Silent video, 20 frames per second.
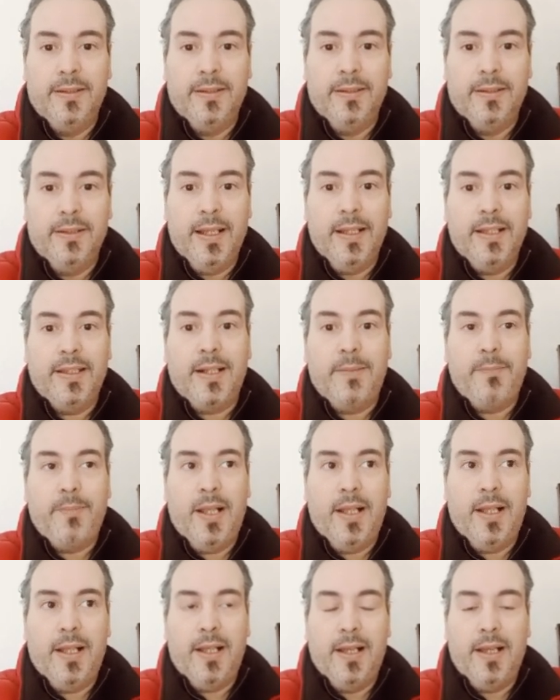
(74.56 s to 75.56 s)
غير
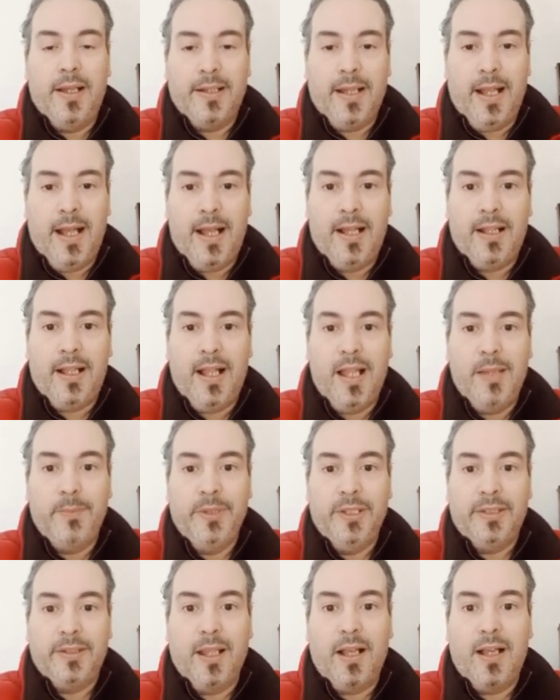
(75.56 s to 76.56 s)
ما لاحقها
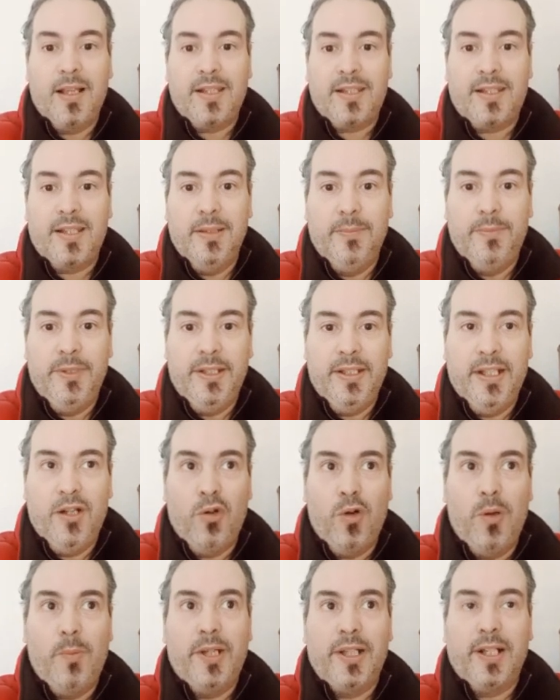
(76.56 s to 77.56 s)
من طاقة سلبية
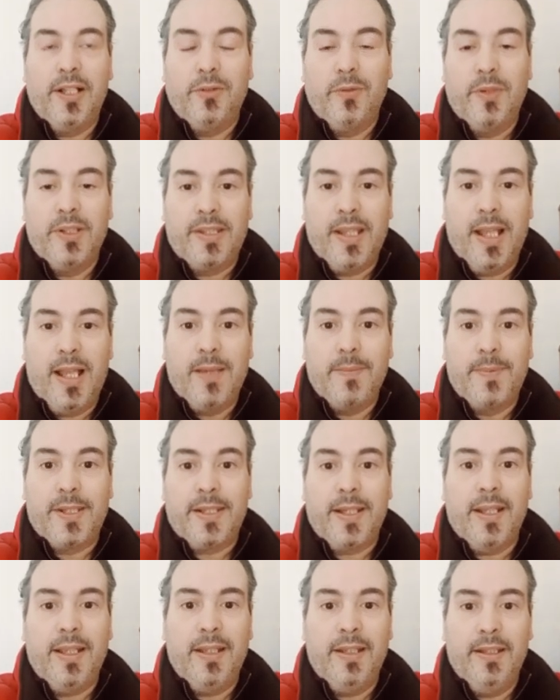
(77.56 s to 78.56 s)
ومرض وتعب
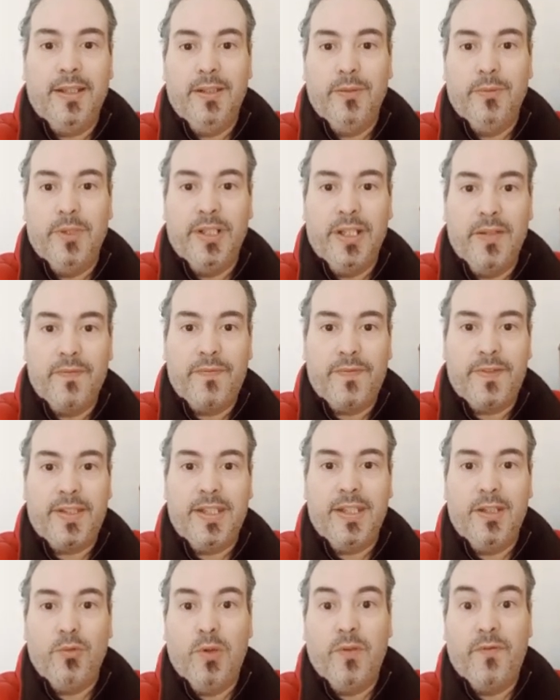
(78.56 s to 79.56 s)
صحي
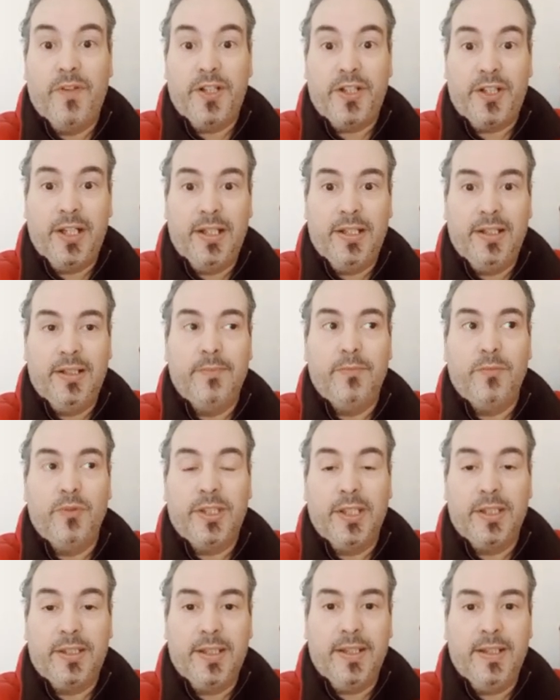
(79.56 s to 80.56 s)
ونفسي وفشل
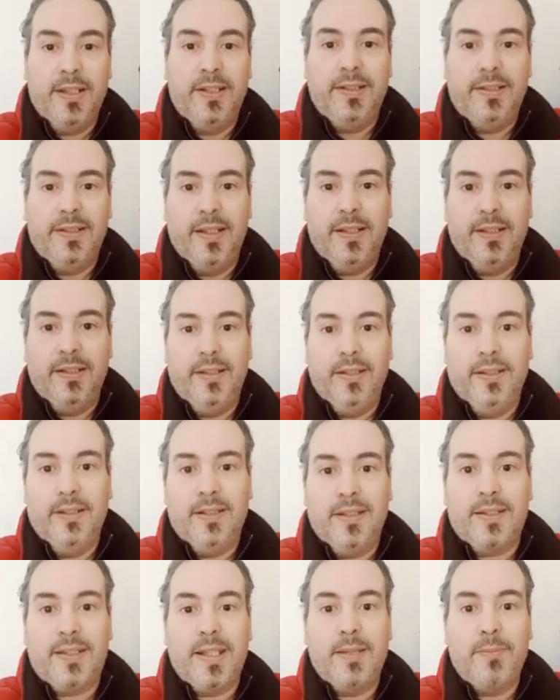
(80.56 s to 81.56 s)
متتالي يعني
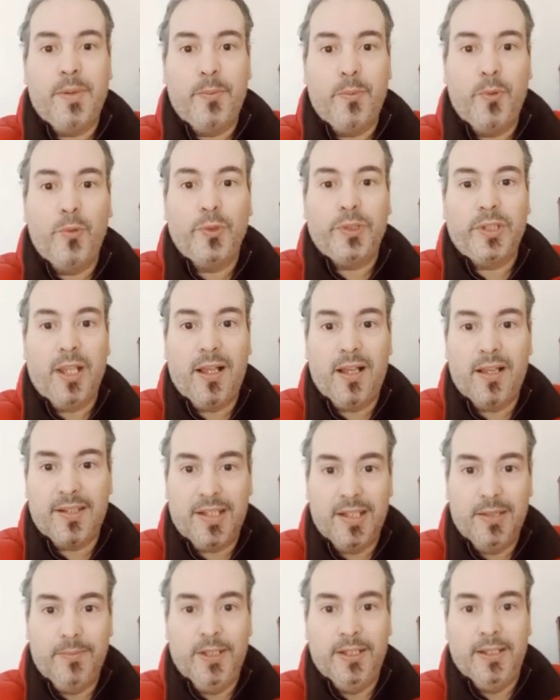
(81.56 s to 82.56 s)
سببه طاقة
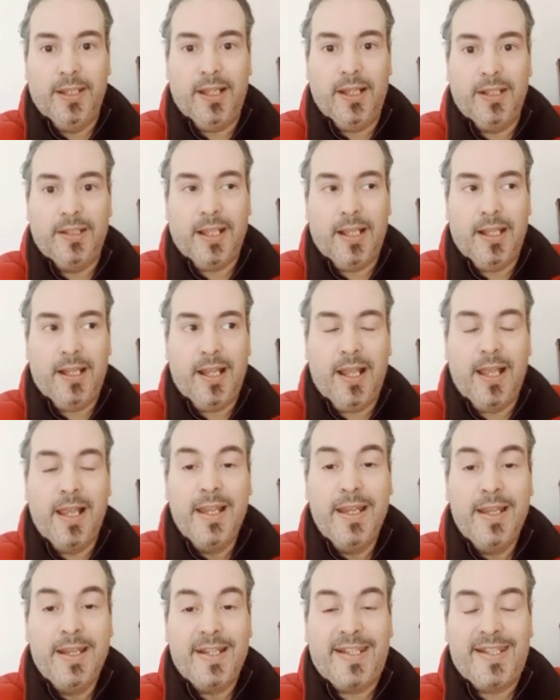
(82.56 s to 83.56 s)
سلبية دخلت عليها
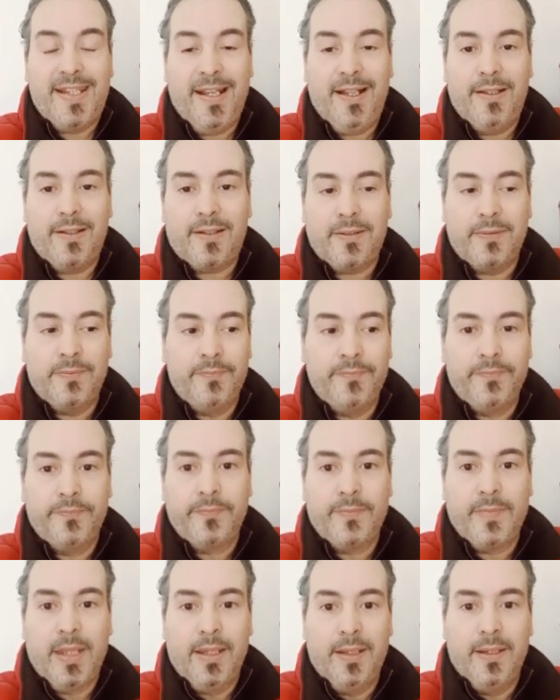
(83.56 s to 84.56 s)
السحر
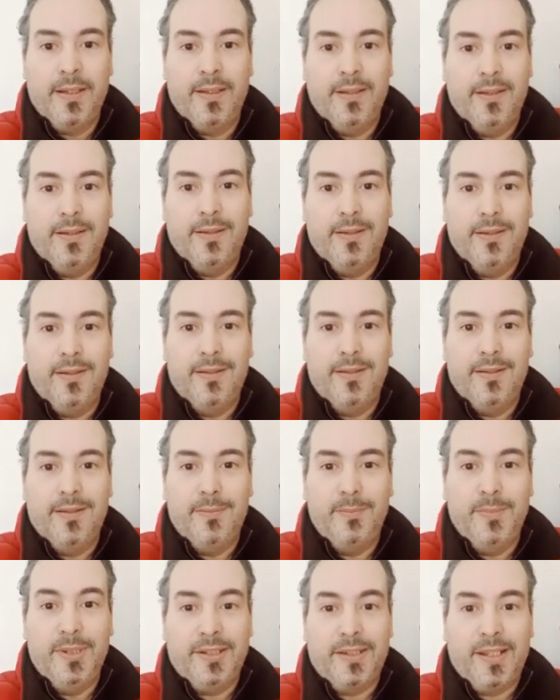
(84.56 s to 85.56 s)

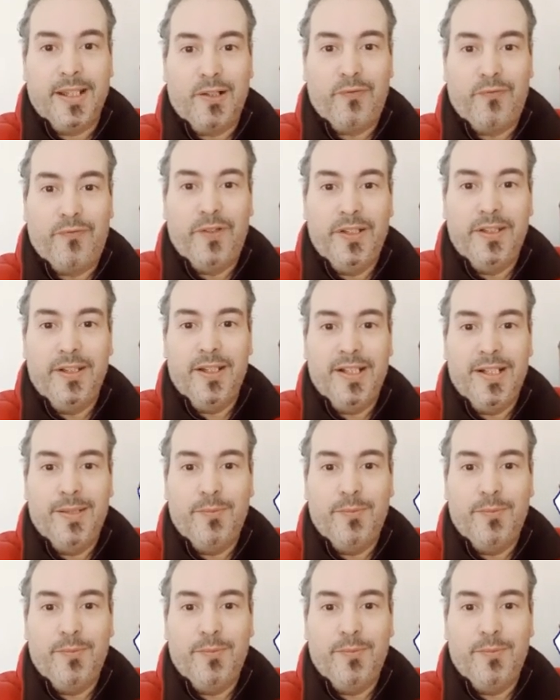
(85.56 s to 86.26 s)
آه، من طرف فنانة